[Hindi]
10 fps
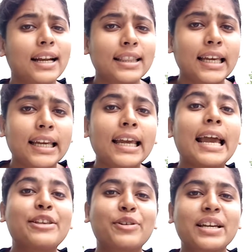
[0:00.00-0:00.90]
करते हैं कि
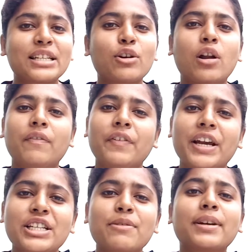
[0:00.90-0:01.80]
एजुकेशन
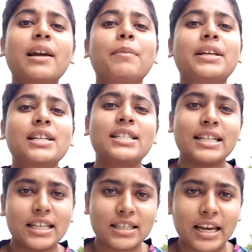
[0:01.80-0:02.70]
क्वालिफिकेशन में क्या मेजर
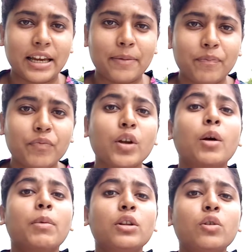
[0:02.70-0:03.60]
चेंजेस आए हैं
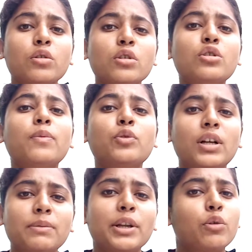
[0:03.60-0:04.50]
पर दोस्तों जो
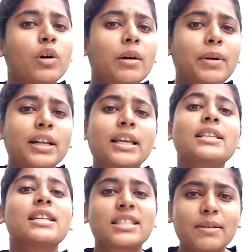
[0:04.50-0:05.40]
ट्वेल्थ में रिक्वायरमेंट थी
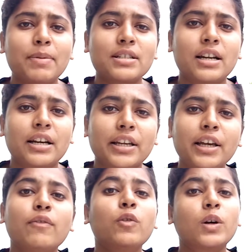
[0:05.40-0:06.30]
सिक्सटी परसेंट की
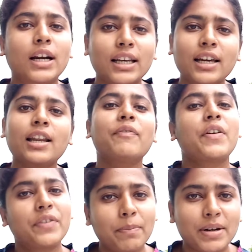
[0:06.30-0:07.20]
वो घटकर अब
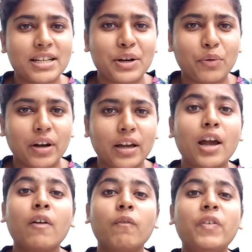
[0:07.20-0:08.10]
फिफ्टी परसेंट हो गई
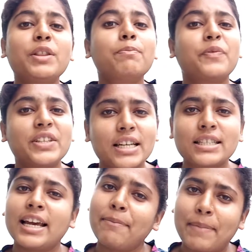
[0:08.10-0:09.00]
विथ
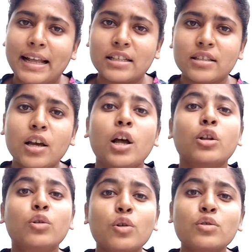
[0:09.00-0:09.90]
फिजिक्स एंड मैथ्स
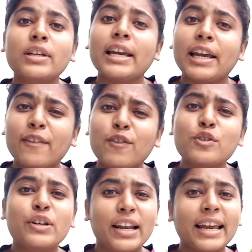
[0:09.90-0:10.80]
तो दोस्तों ये एयरफोर्स
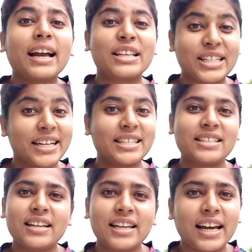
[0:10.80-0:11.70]
द्वारा एक अच्छा
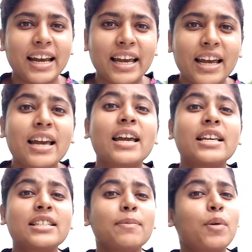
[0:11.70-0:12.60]
डिसीजन लिया गया है
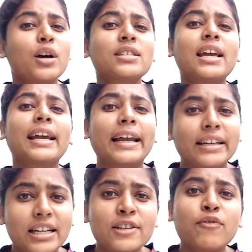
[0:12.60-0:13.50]
इससे बहुत सारे
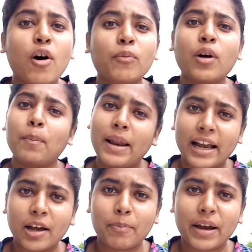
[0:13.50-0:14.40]
कैंडिडेट्स फॉर्म को अप्लाई
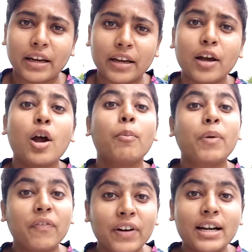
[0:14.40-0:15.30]
कर पाएंगे
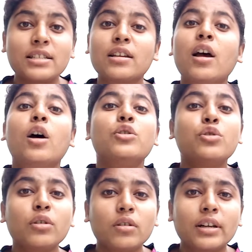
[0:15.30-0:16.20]
पर फ्रेंड्स
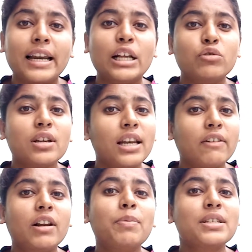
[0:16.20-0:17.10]
जो ग्रेजुएशन
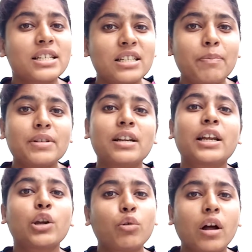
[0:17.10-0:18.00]
लेवल पर सिक्सटी परसेंट
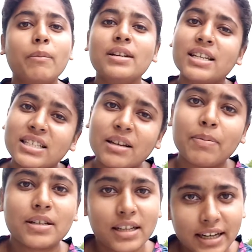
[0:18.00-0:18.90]
की रिक्वायरमेंट सिक्सटी
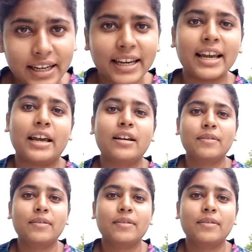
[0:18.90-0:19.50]
परसेंट ही है